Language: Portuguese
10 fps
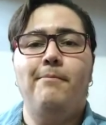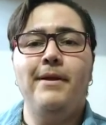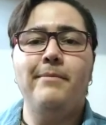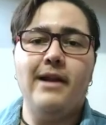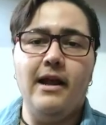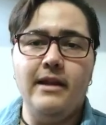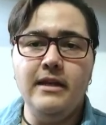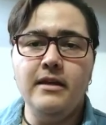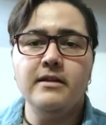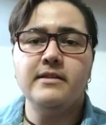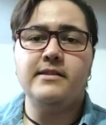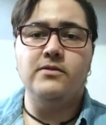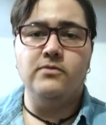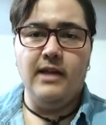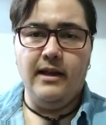Primeira linha,
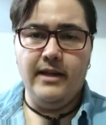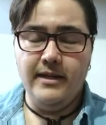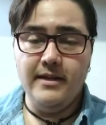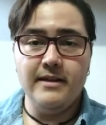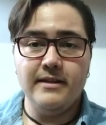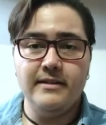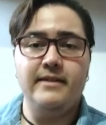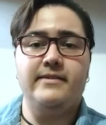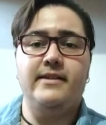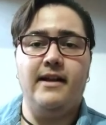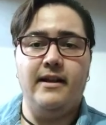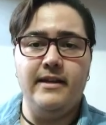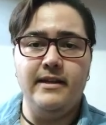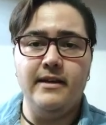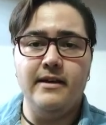segunda linha, terceira
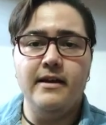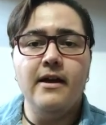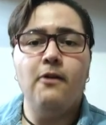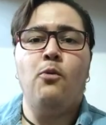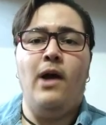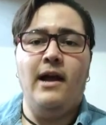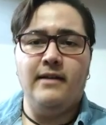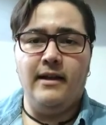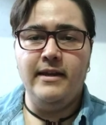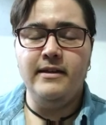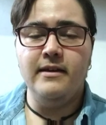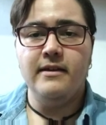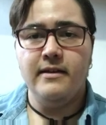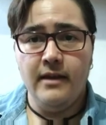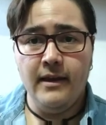linha, quarta
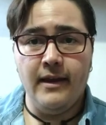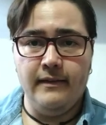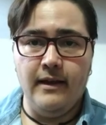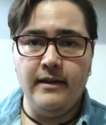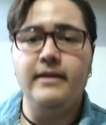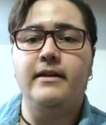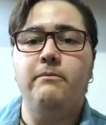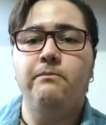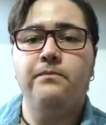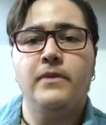linha e quinta linha.